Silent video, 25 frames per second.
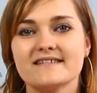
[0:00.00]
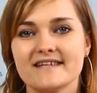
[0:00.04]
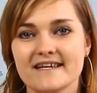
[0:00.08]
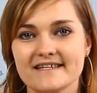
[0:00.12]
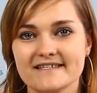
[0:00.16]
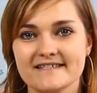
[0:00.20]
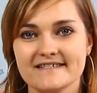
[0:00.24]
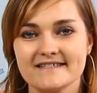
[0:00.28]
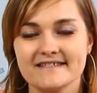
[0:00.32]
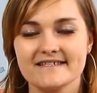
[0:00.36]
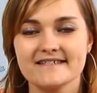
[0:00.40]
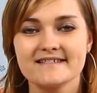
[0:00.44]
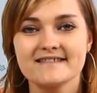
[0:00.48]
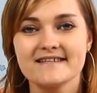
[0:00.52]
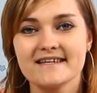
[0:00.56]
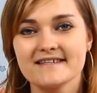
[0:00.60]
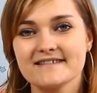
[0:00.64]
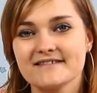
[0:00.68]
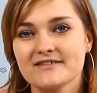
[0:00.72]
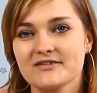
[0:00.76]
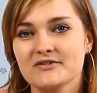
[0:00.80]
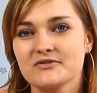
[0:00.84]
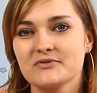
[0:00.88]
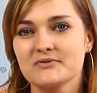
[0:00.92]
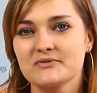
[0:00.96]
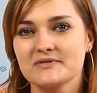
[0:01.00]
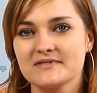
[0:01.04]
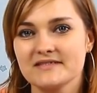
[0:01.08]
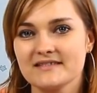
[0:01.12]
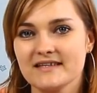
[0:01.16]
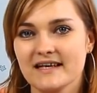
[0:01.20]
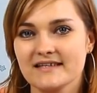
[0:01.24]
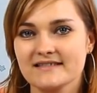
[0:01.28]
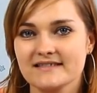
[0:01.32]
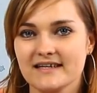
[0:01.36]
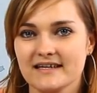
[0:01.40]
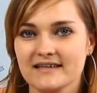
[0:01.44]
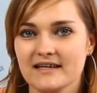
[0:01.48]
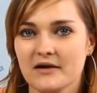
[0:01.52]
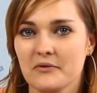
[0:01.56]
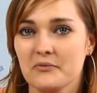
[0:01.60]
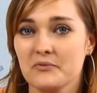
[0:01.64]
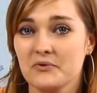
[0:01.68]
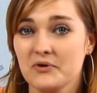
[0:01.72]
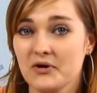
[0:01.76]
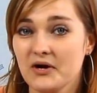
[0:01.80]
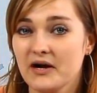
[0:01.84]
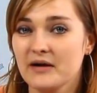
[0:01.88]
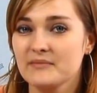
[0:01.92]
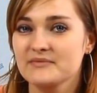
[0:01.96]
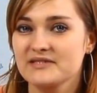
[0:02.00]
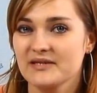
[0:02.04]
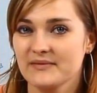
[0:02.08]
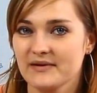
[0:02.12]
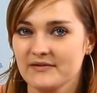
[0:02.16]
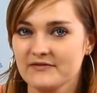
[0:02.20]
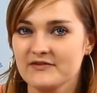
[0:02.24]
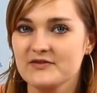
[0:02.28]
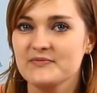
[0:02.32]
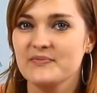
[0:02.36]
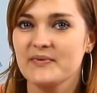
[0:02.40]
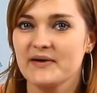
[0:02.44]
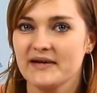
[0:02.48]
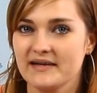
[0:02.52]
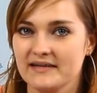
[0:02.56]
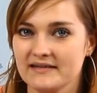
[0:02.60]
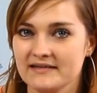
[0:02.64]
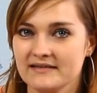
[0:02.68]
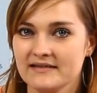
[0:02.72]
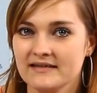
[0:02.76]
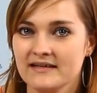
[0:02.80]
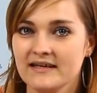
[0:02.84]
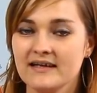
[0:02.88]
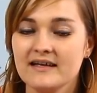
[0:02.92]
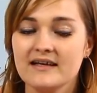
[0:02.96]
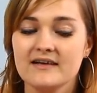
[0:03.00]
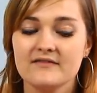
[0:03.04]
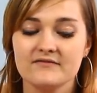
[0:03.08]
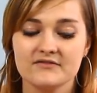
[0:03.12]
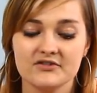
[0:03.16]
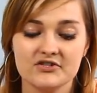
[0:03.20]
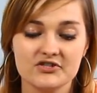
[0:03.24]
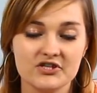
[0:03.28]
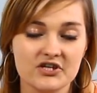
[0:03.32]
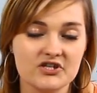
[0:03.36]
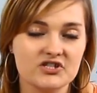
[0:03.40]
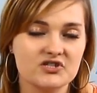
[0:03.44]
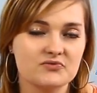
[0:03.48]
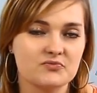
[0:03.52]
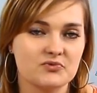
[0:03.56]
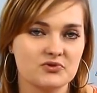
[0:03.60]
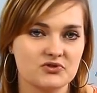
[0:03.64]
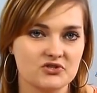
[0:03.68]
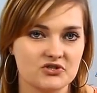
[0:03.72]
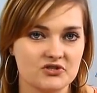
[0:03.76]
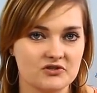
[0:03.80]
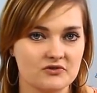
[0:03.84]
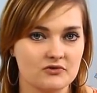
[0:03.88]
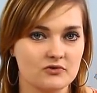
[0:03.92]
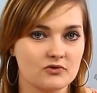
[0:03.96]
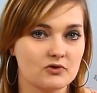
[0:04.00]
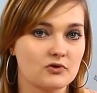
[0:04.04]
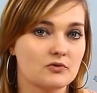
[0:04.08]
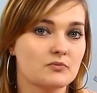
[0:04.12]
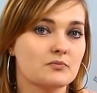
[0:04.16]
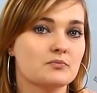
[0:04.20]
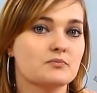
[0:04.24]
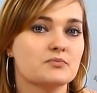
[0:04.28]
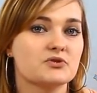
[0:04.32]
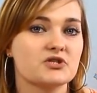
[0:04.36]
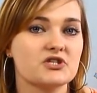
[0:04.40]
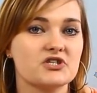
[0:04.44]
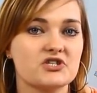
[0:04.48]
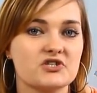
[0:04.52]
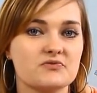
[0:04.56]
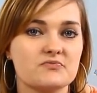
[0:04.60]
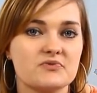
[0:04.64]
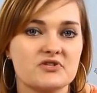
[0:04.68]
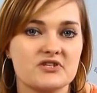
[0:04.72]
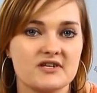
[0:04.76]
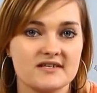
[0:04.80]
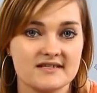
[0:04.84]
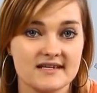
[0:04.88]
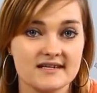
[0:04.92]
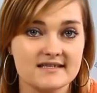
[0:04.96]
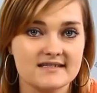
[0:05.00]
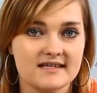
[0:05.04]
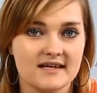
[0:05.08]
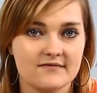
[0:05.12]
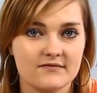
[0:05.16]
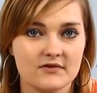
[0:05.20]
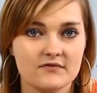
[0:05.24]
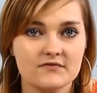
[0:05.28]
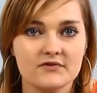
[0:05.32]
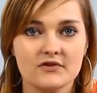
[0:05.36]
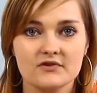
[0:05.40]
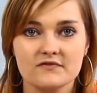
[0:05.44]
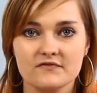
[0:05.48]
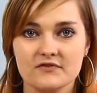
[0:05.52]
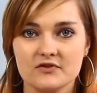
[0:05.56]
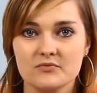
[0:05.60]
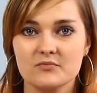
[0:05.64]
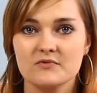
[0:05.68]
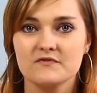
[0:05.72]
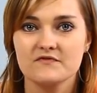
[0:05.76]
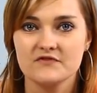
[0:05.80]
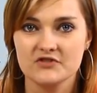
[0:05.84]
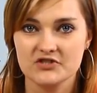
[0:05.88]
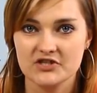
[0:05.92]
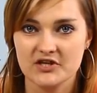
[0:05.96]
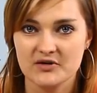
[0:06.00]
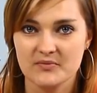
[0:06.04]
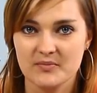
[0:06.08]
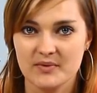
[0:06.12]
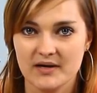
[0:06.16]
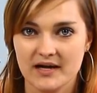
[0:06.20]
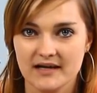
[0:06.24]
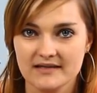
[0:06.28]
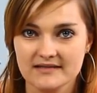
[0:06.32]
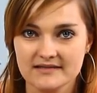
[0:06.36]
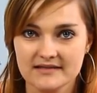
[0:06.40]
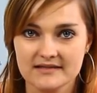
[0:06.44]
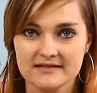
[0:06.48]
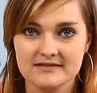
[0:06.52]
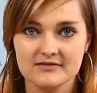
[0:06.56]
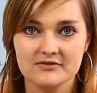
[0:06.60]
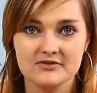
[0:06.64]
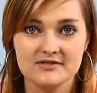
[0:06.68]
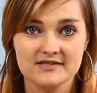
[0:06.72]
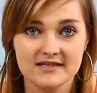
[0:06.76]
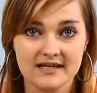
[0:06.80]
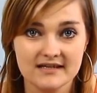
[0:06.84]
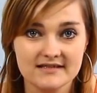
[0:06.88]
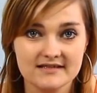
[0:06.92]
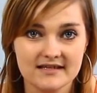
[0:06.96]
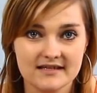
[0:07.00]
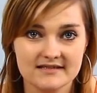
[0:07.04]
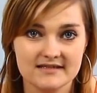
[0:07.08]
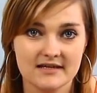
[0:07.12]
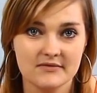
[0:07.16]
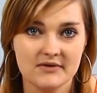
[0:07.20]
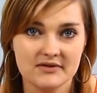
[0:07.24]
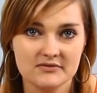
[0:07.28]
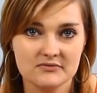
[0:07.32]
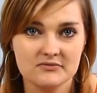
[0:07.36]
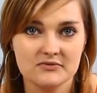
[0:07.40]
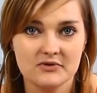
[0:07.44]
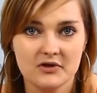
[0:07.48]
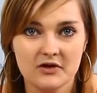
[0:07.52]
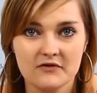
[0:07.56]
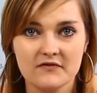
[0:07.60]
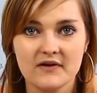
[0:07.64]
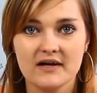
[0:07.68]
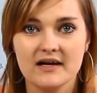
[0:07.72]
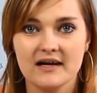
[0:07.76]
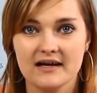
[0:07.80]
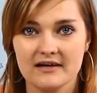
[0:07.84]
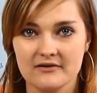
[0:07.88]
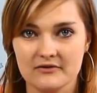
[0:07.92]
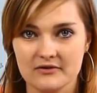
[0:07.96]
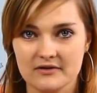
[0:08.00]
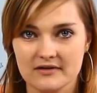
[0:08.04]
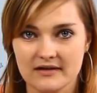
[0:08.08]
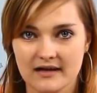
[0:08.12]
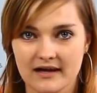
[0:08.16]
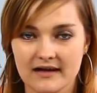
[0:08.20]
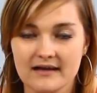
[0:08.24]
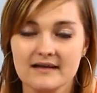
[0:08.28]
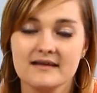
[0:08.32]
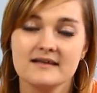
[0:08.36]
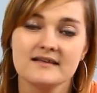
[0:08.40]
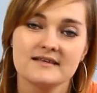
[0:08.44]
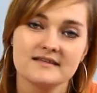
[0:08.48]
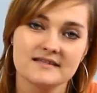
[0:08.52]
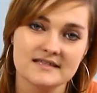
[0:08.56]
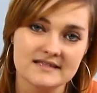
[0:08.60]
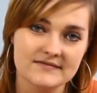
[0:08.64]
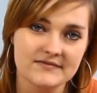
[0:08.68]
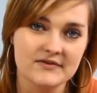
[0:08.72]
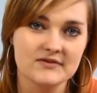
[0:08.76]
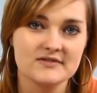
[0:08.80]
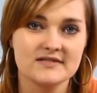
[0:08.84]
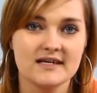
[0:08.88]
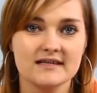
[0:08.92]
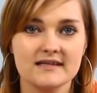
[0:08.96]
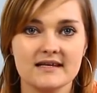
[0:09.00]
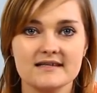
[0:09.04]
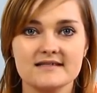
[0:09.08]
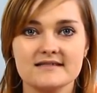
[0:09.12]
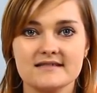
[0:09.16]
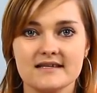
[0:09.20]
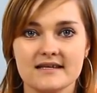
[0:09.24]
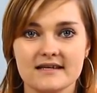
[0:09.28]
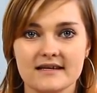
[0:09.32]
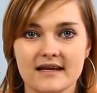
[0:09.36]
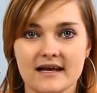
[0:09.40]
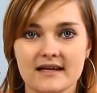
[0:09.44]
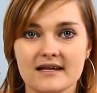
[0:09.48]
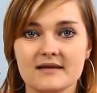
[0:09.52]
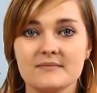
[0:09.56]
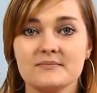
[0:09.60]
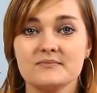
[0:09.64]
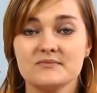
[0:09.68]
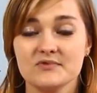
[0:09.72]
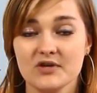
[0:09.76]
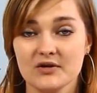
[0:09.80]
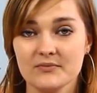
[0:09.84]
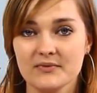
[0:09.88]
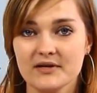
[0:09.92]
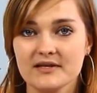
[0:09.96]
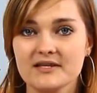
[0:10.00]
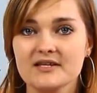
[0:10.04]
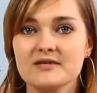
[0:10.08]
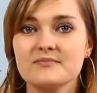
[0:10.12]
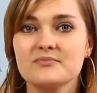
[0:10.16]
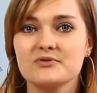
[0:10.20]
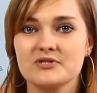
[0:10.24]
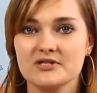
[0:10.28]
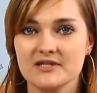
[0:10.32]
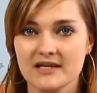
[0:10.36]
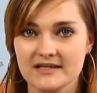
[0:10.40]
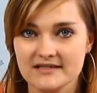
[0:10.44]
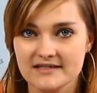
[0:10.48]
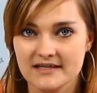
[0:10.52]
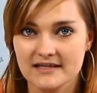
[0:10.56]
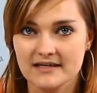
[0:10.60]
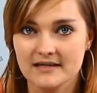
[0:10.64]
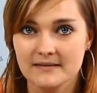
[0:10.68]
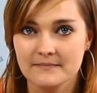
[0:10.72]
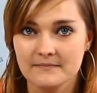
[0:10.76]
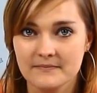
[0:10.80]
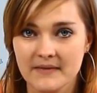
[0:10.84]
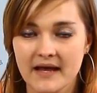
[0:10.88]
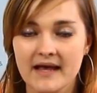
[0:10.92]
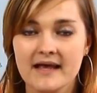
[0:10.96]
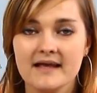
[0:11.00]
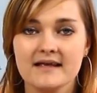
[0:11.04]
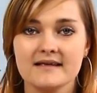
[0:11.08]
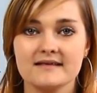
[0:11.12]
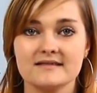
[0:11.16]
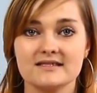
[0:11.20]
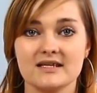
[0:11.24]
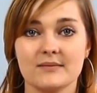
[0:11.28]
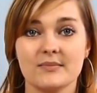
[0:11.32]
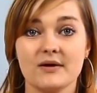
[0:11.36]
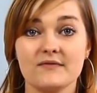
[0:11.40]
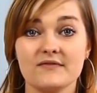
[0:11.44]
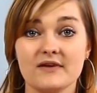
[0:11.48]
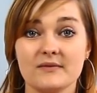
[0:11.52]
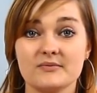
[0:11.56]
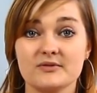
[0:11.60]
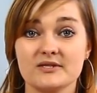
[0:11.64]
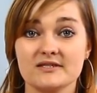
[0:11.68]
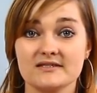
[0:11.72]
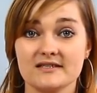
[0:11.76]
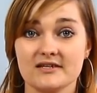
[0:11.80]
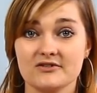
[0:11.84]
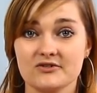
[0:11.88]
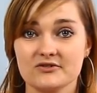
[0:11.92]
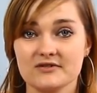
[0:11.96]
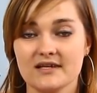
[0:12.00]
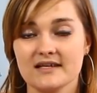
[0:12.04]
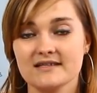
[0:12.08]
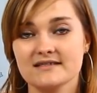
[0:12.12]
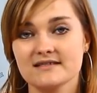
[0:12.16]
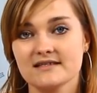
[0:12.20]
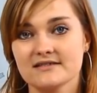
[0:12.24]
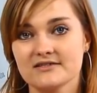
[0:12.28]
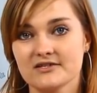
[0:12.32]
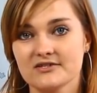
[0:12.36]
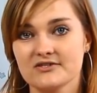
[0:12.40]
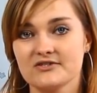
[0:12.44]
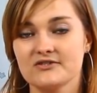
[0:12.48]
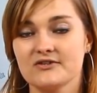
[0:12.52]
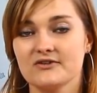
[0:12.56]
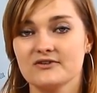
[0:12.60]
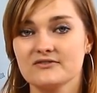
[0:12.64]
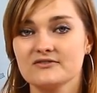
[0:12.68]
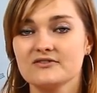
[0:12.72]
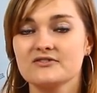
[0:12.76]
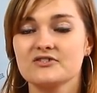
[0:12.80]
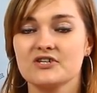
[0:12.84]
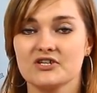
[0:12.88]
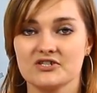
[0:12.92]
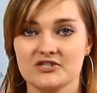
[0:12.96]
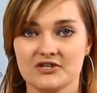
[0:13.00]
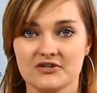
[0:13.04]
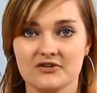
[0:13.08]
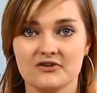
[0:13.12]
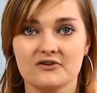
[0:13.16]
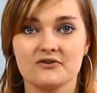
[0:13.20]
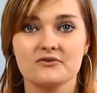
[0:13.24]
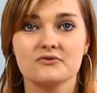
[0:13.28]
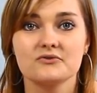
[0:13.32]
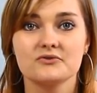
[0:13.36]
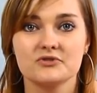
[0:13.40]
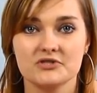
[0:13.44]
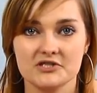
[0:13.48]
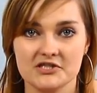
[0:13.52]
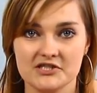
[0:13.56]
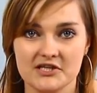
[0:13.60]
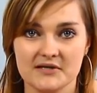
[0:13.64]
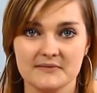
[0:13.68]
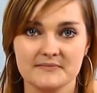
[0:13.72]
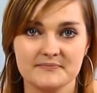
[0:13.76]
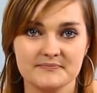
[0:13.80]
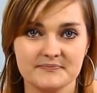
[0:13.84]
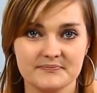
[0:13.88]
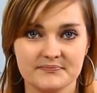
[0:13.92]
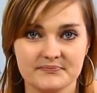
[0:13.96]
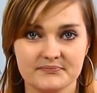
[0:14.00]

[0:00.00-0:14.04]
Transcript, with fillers: Cześć, z tej strony Justyna z kanału kochamzabawki.pl. W dzisiejszym odcinku przyjrzymy się zestawowi od firmy Fisher Price. Jest to stacja załadunkowa Karolka związana z serialem Tomek i Przyjaciele. Zabawka przeznaczona jest dla dzieci od trzeciego roku życia.